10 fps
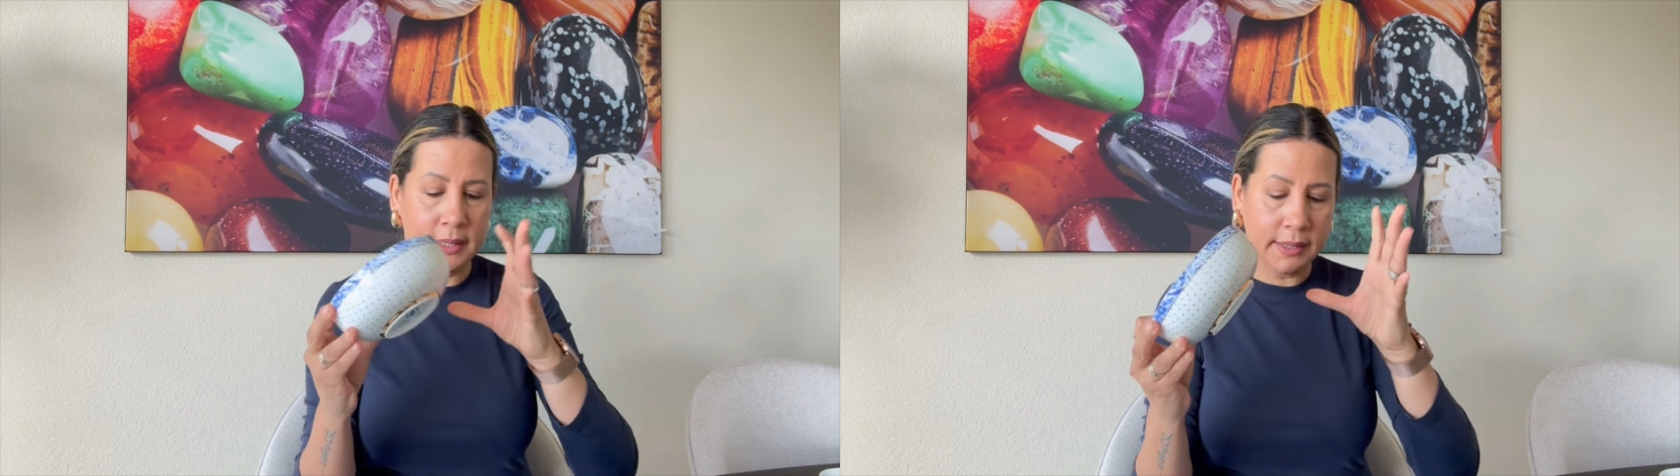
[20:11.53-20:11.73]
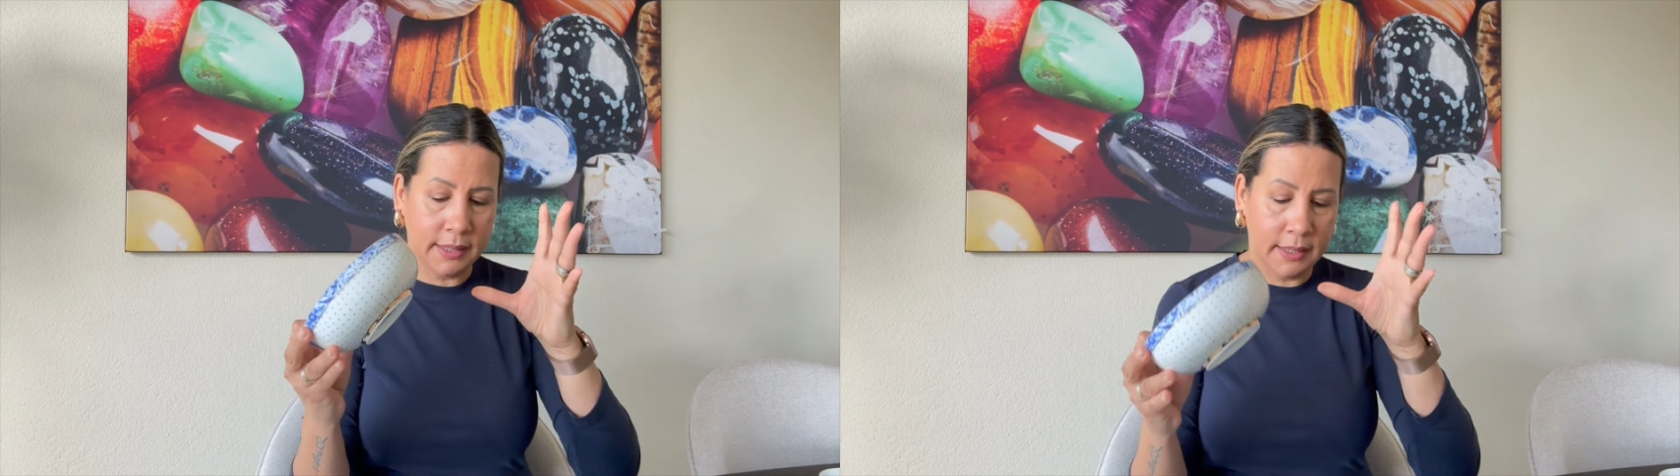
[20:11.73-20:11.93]

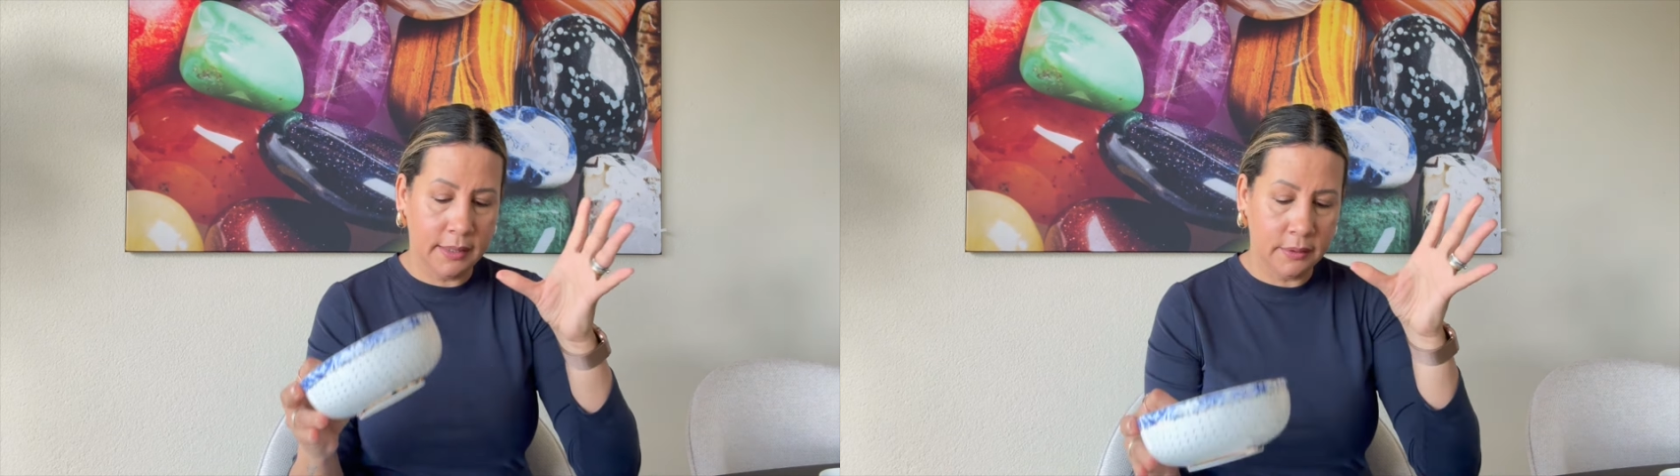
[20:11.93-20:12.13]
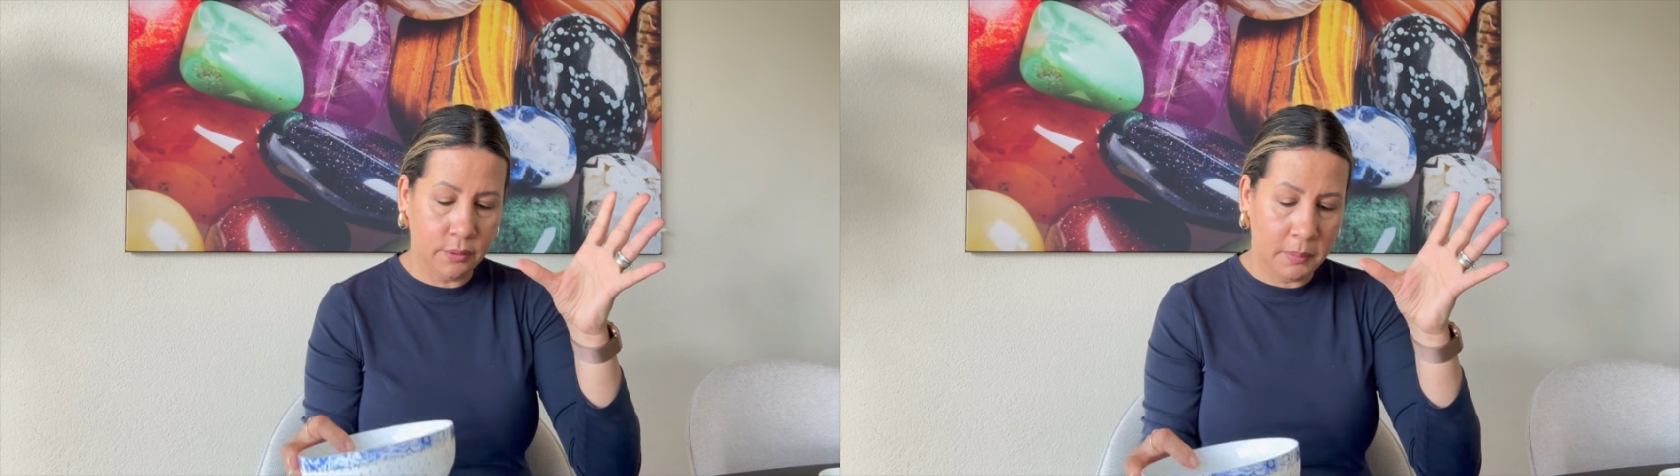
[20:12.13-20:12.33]

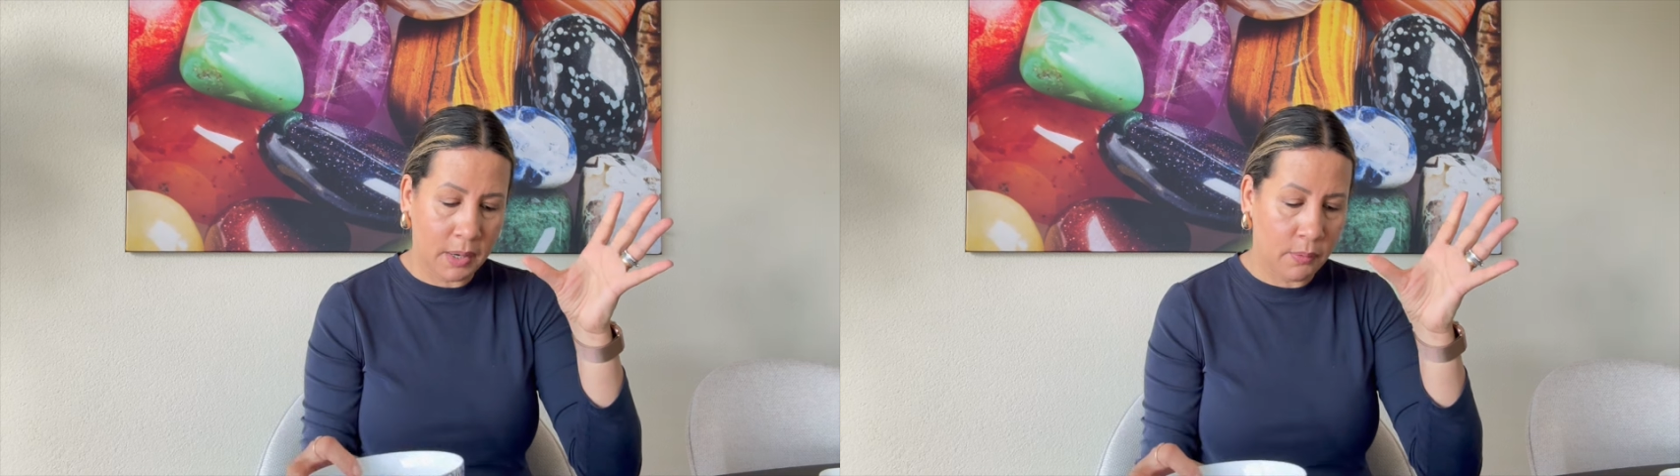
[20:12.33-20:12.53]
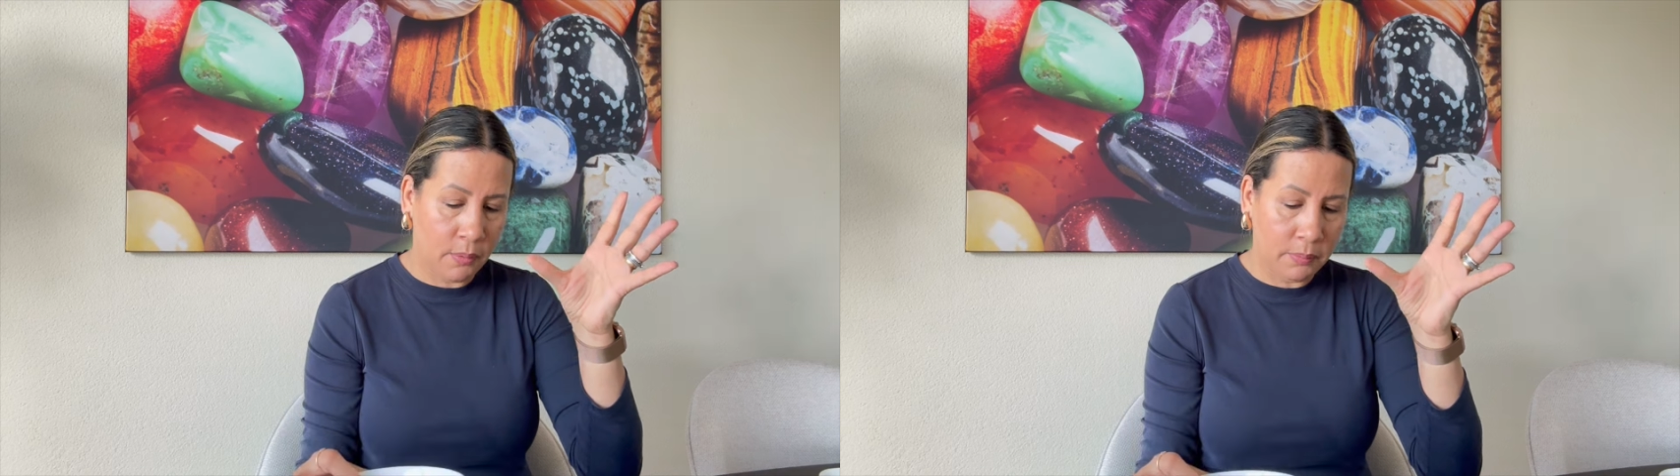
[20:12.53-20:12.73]
aqui
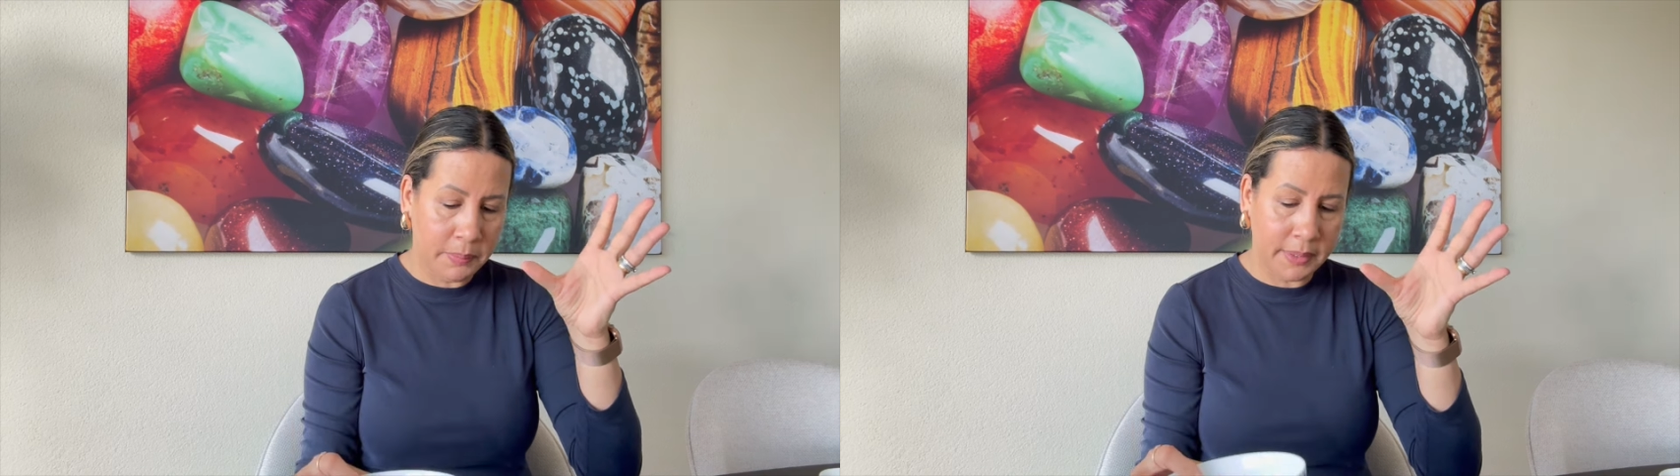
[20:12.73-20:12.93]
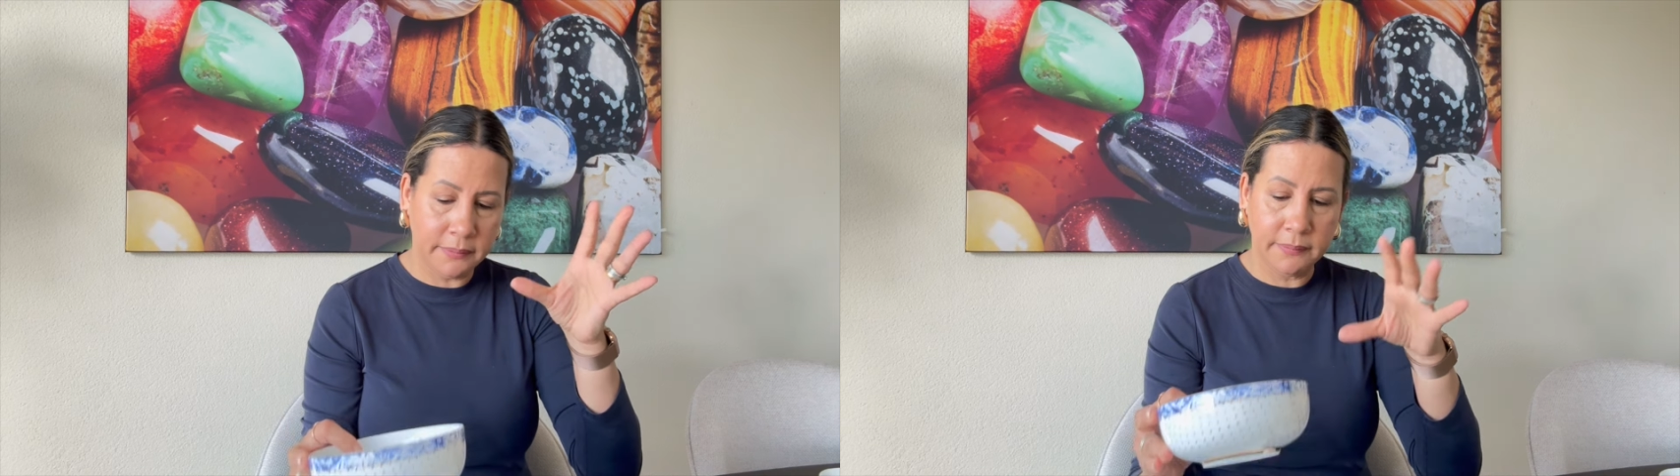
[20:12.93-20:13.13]
numa
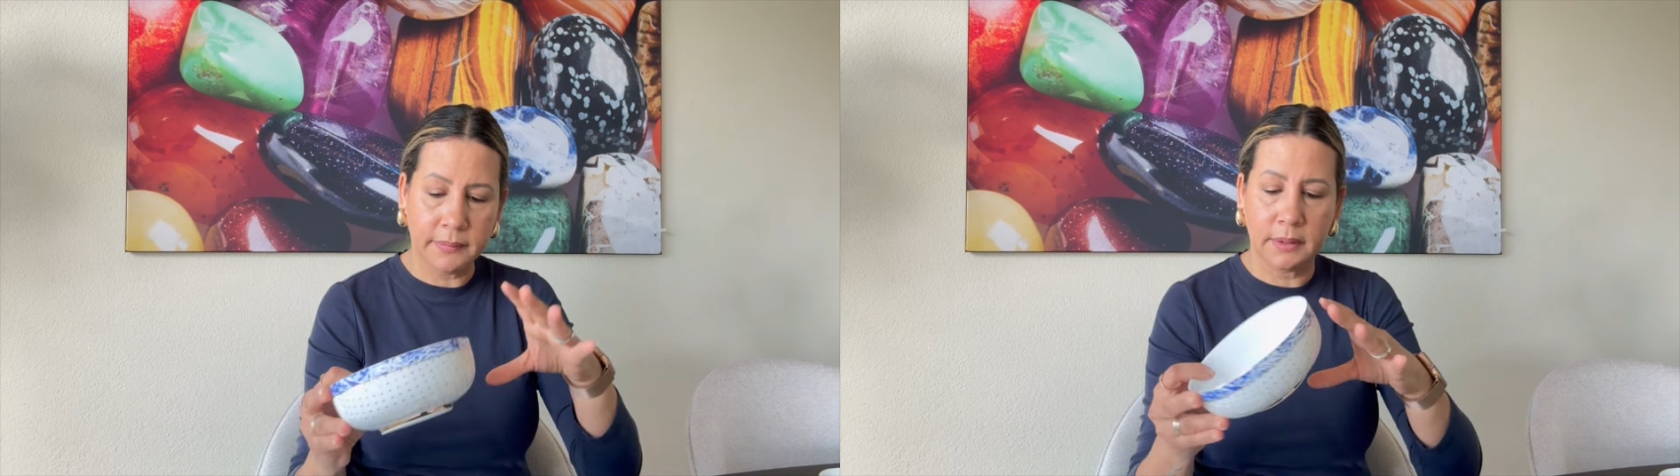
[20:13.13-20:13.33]
compra